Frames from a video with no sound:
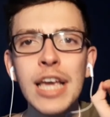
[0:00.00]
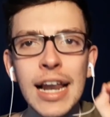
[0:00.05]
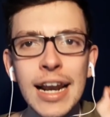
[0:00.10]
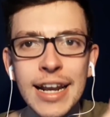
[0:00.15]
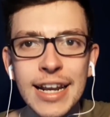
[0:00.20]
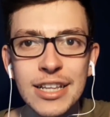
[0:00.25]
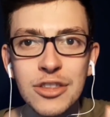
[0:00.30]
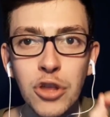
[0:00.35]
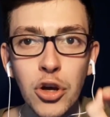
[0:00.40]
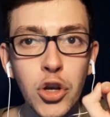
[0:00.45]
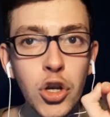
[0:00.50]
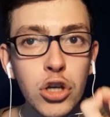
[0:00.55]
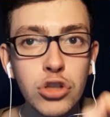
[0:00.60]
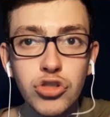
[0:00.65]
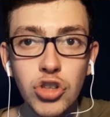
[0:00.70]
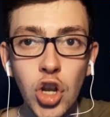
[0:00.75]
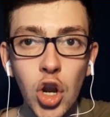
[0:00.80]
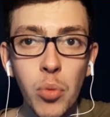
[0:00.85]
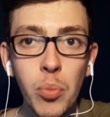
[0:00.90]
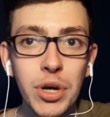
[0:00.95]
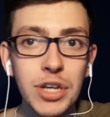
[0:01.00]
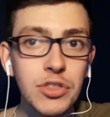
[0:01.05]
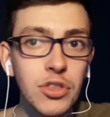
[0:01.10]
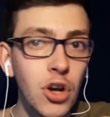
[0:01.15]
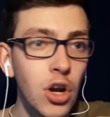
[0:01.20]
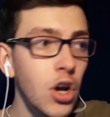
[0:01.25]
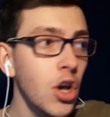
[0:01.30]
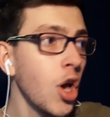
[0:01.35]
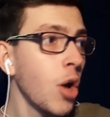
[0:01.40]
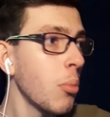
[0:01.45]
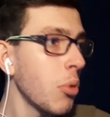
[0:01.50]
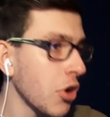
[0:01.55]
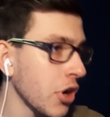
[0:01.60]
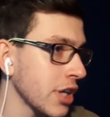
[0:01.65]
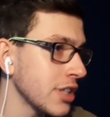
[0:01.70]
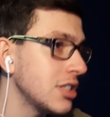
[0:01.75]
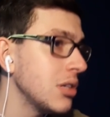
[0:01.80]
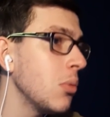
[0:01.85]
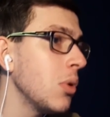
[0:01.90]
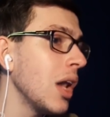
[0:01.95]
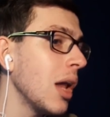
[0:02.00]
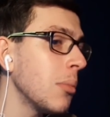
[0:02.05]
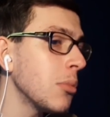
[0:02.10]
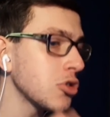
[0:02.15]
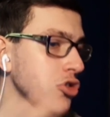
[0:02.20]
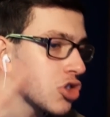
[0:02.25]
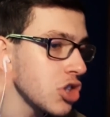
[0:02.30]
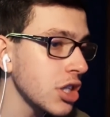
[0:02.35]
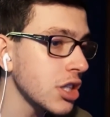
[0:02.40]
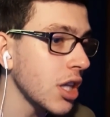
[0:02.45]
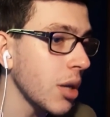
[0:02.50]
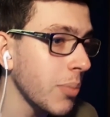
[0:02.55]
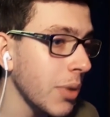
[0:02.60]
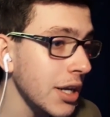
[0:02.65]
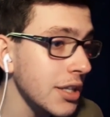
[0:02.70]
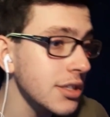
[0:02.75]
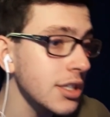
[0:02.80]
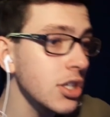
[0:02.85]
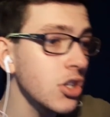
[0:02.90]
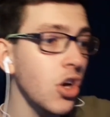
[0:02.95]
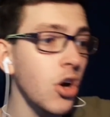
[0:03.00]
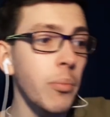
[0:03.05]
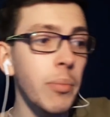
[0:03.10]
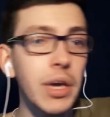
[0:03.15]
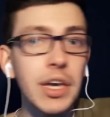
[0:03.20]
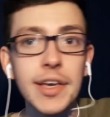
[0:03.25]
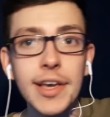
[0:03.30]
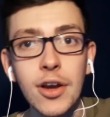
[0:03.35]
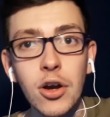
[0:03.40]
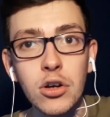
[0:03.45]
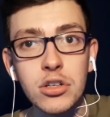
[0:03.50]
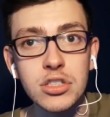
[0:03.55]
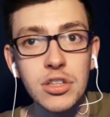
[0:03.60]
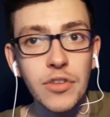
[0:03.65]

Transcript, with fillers: y el resto no se los muestro porque simulamos hoy este partido. México